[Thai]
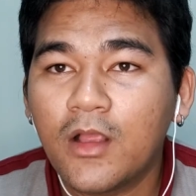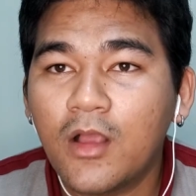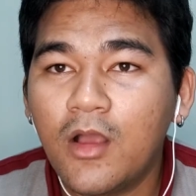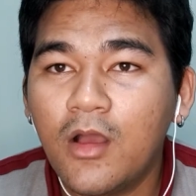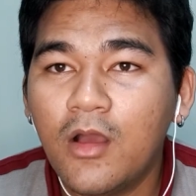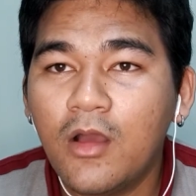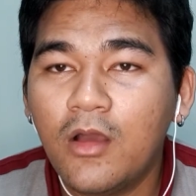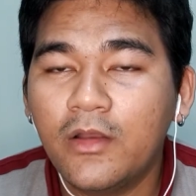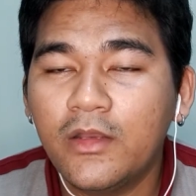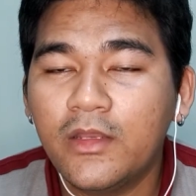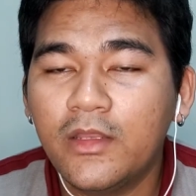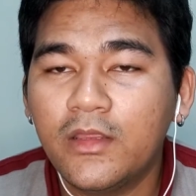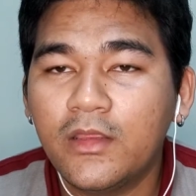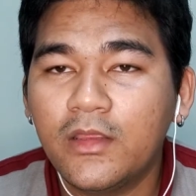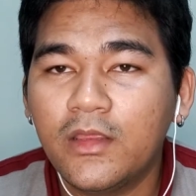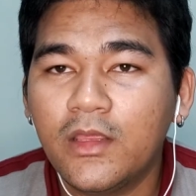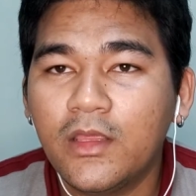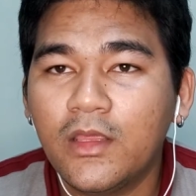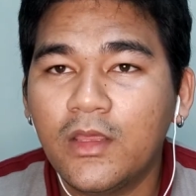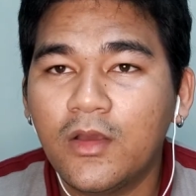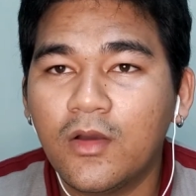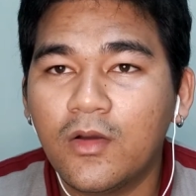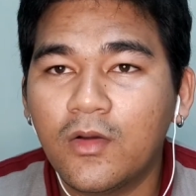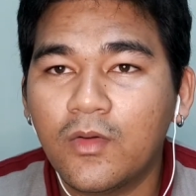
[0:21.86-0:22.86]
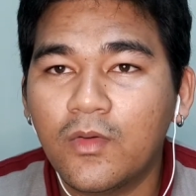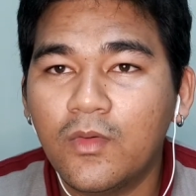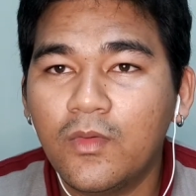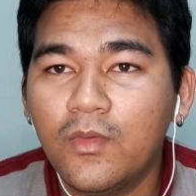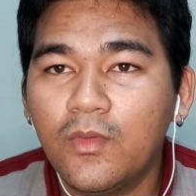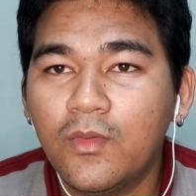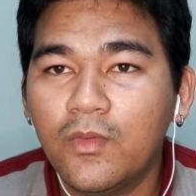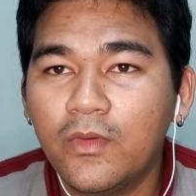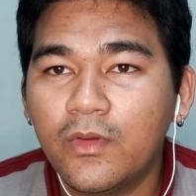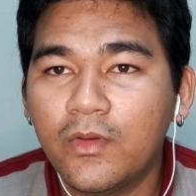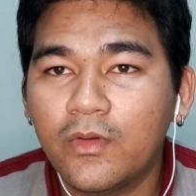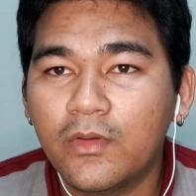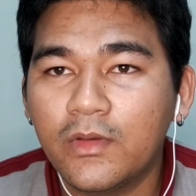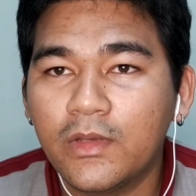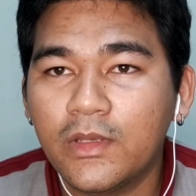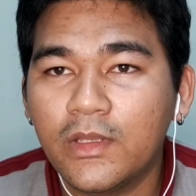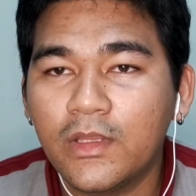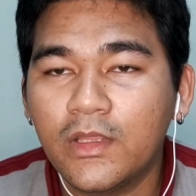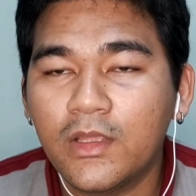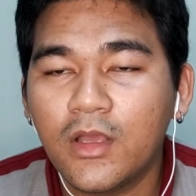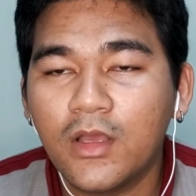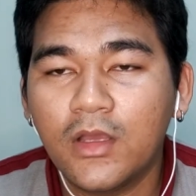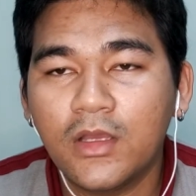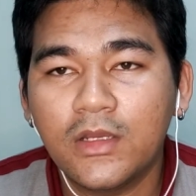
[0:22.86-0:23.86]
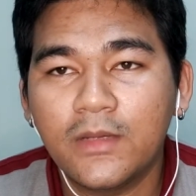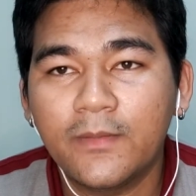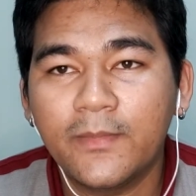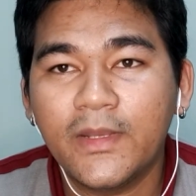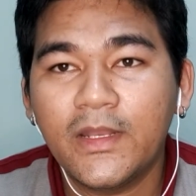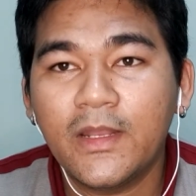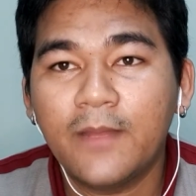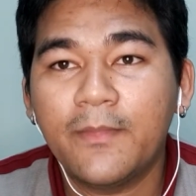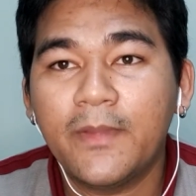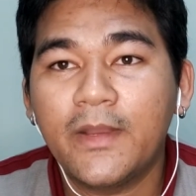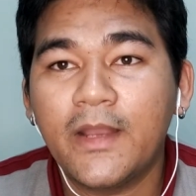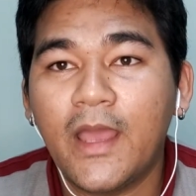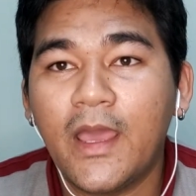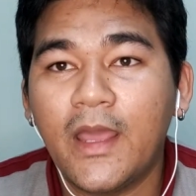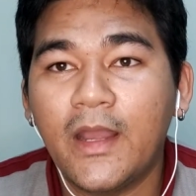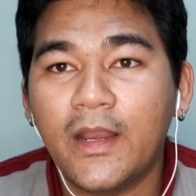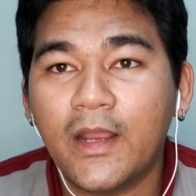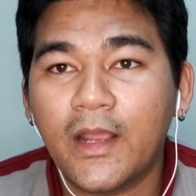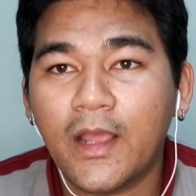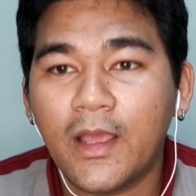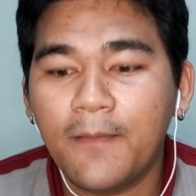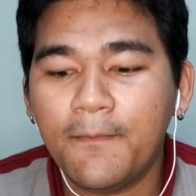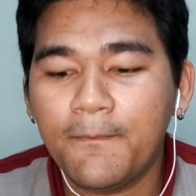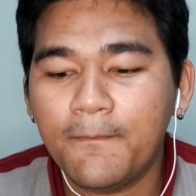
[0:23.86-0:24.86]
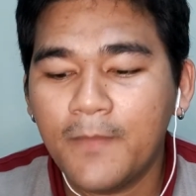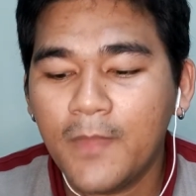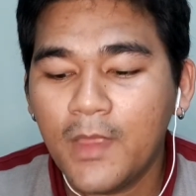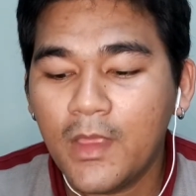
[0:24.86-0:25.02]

ก็ดีกรีของกู้ฮุยคนนี้ก็คือไม่ธรรมดานะครับ